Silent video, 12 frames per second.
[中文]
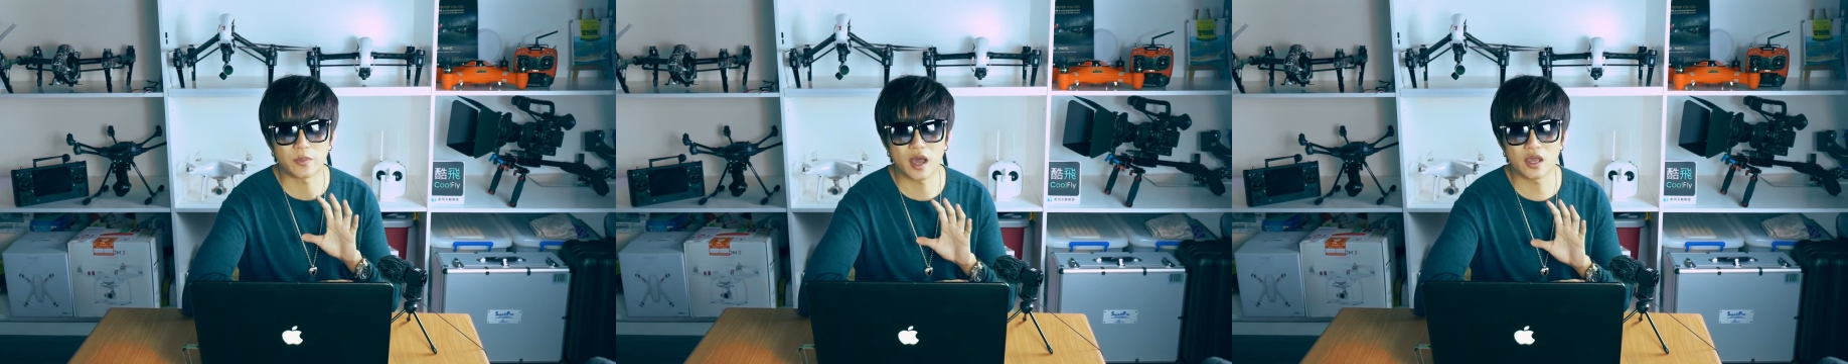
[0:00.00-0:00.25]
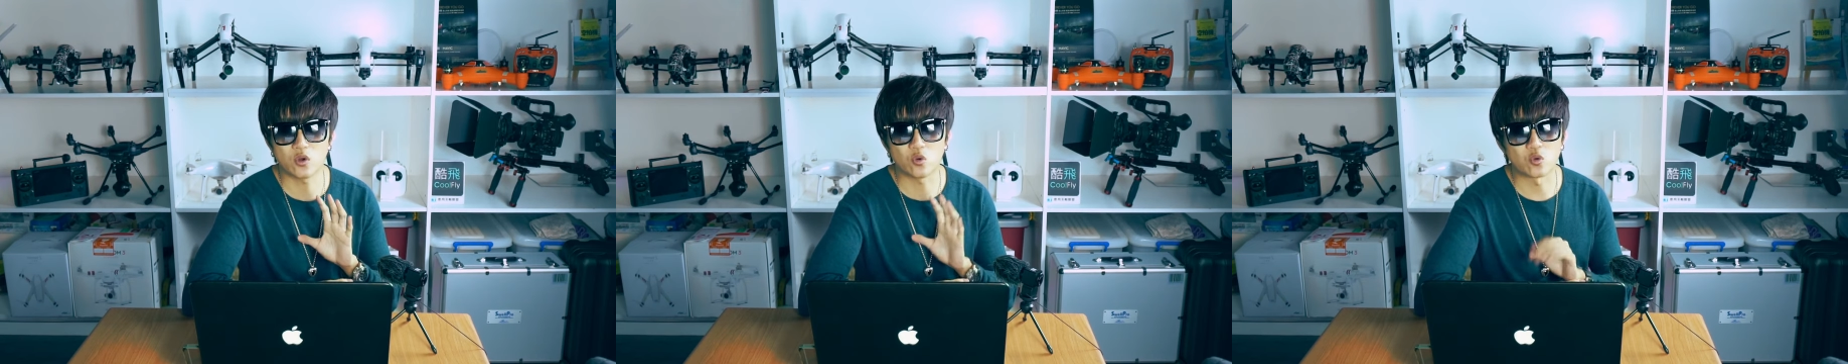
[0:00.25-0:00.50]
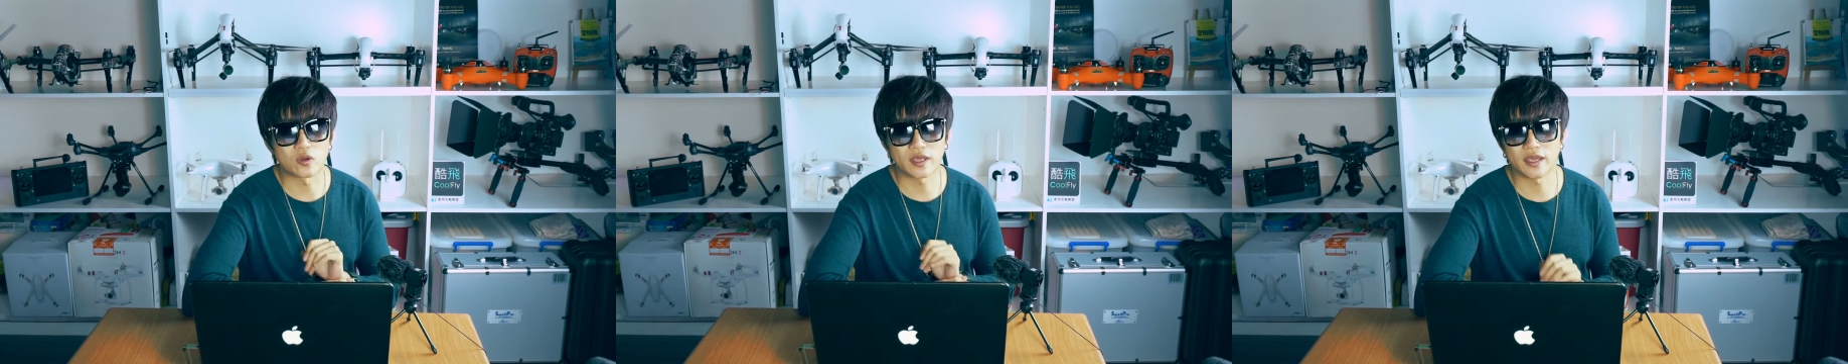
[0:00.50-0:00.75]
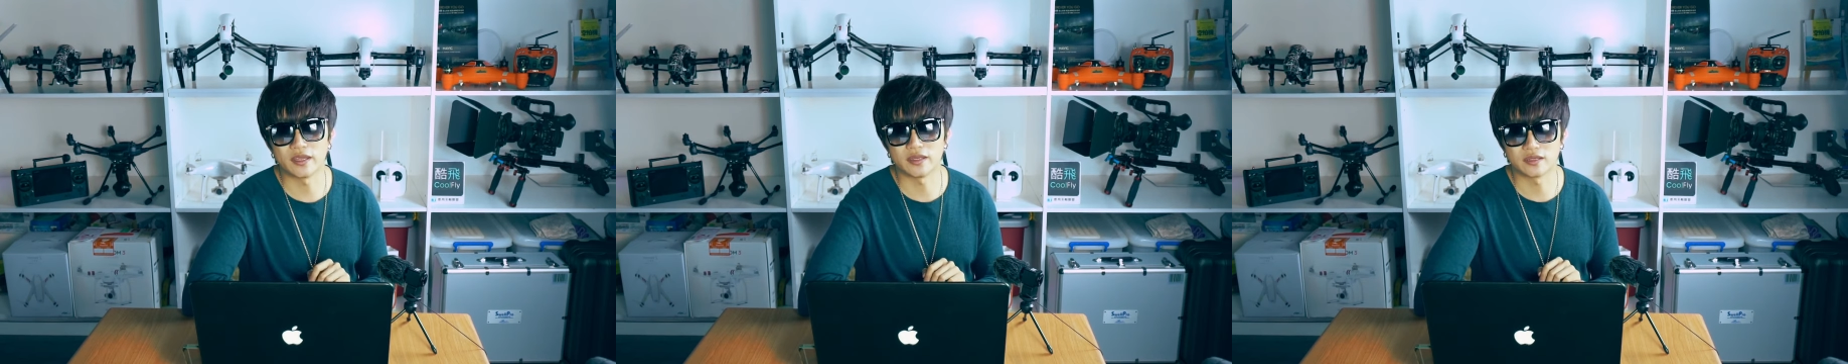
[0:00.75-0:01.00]
拍 五
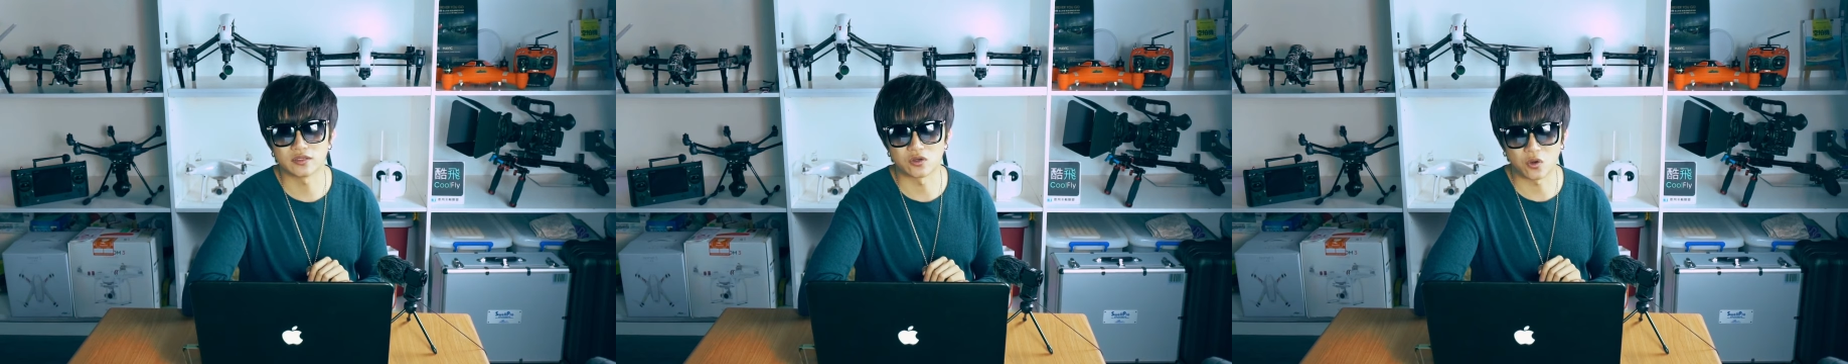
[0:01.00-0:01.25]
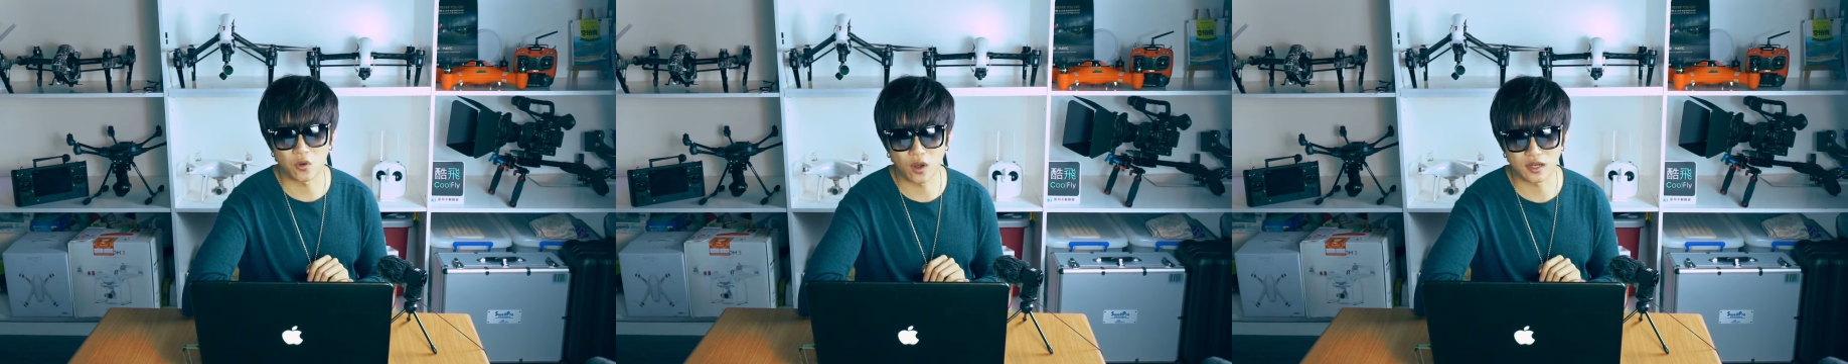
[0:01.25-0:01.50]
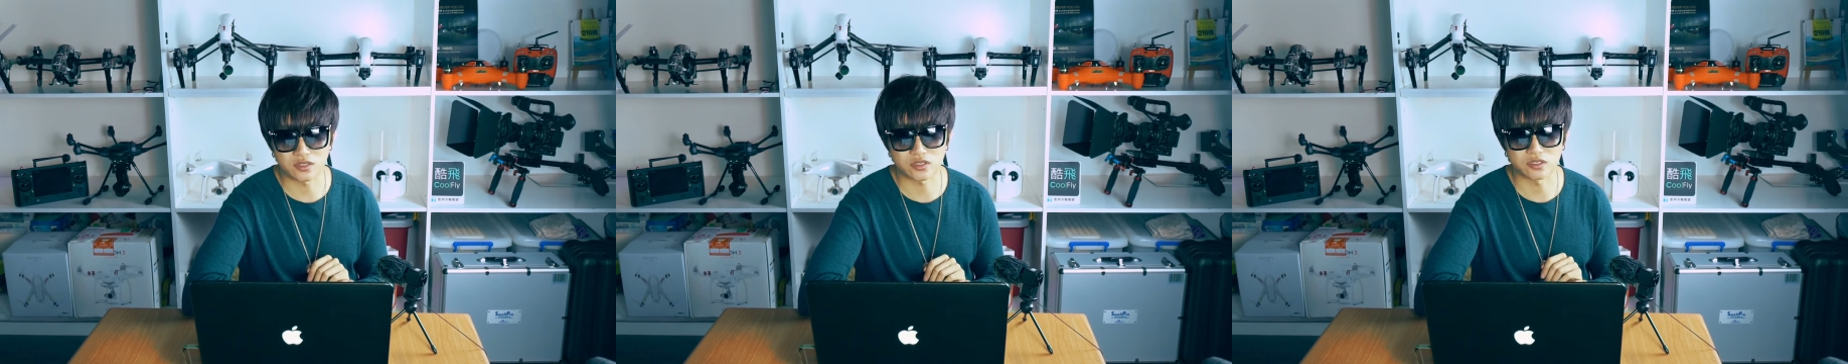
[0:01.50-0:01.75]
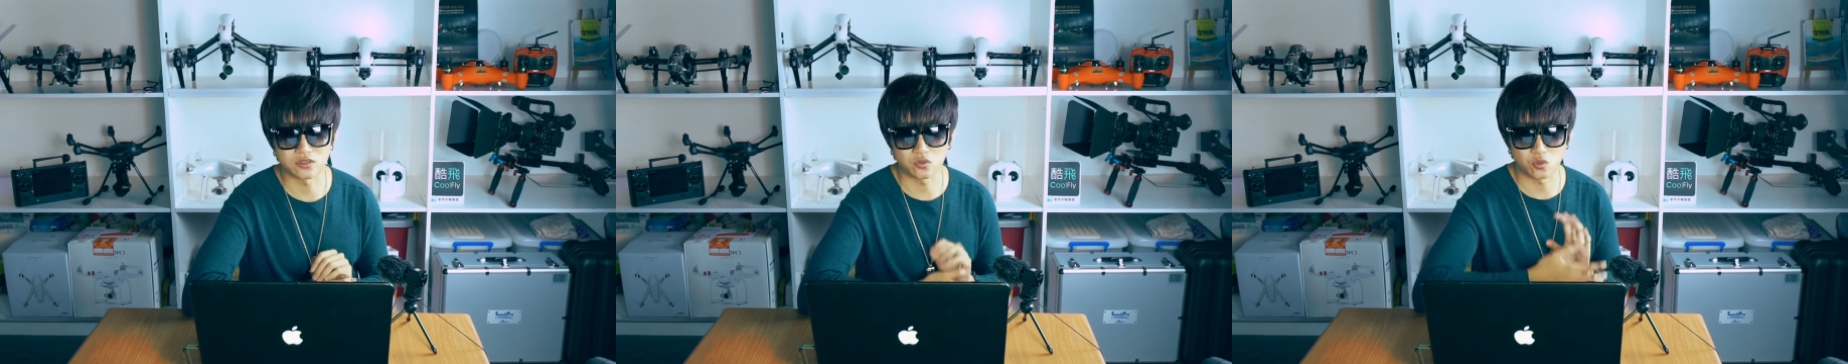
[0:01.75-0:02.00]
K 的画质、